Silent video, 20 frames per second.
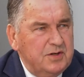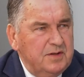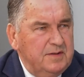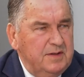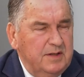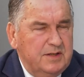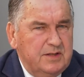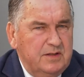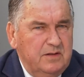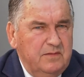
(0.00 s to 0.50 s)
że
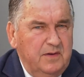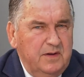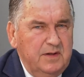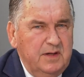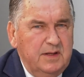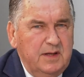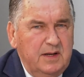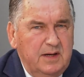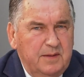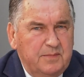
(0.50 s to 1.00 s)

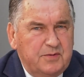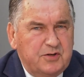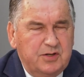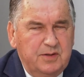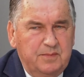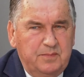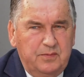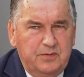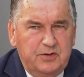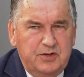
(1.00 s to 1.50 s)
zdecydowanie
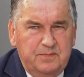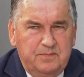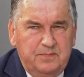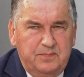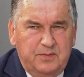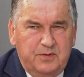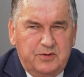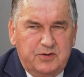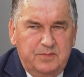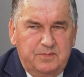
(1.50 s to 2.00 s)
najlepsze. Proszę,
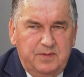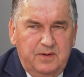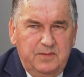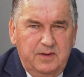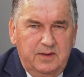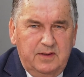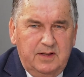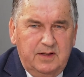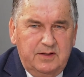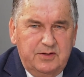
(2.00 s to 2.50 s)
proszę
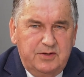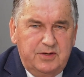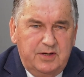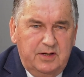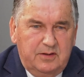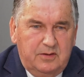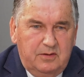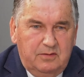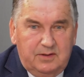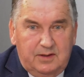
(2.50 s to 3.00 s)
pamiętać,
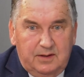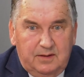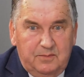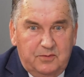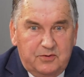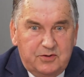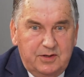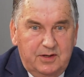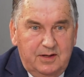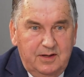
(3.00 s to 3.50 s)
dzisiaj to tak
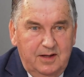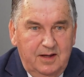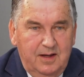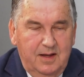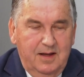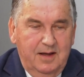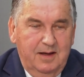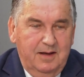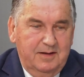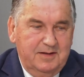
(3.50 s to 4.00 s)
może
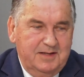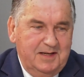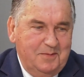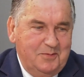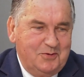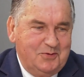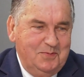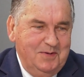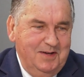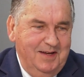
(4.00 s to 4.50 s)

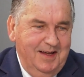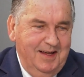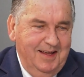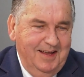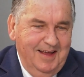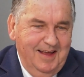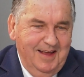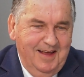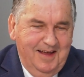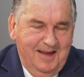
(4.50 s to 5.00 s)
zabrzmi
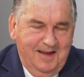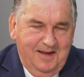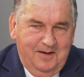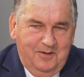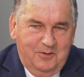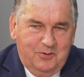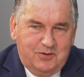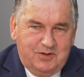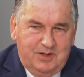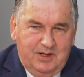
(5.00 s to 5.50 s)

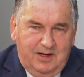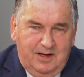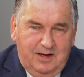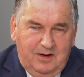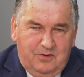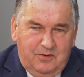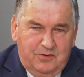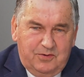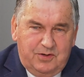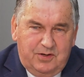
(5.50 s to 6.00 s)
już tak
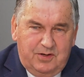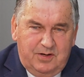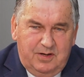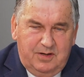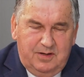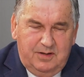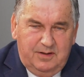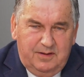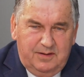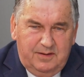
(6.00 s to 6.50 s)
jakoś,
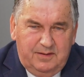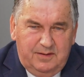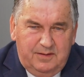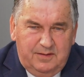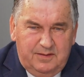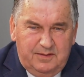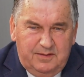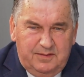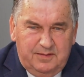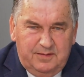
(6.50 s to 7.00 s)

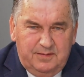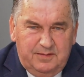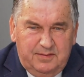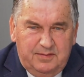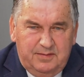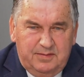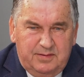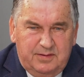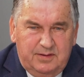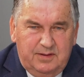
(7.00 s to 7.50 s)

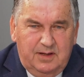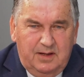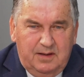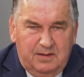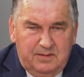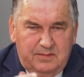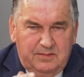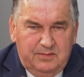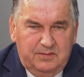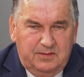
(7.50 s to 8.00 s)
ja e, e,
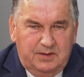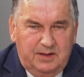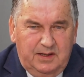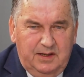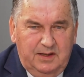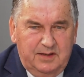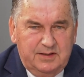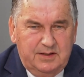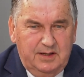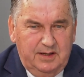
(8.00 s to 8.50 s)
e, o
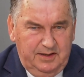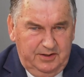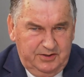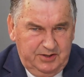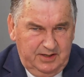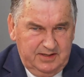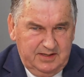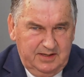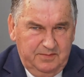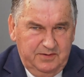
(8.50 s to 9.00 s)
takich starych
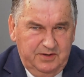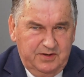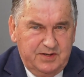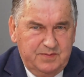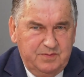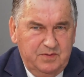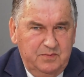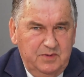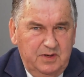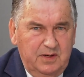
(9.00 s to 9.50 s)
czasach będziesz
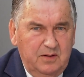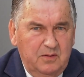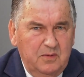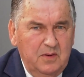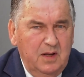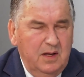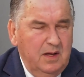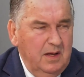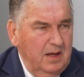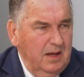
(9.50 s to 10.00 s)
wspominał.
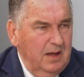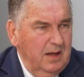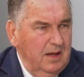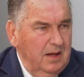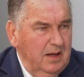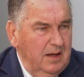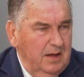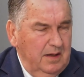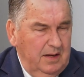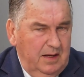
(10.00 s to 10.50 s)

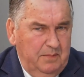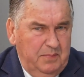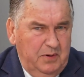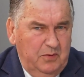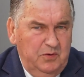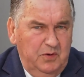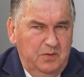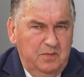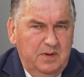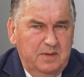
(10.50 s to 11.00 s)
Ja
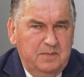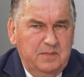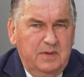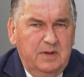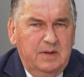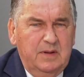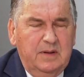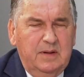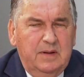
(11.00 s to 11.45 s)
pełniłem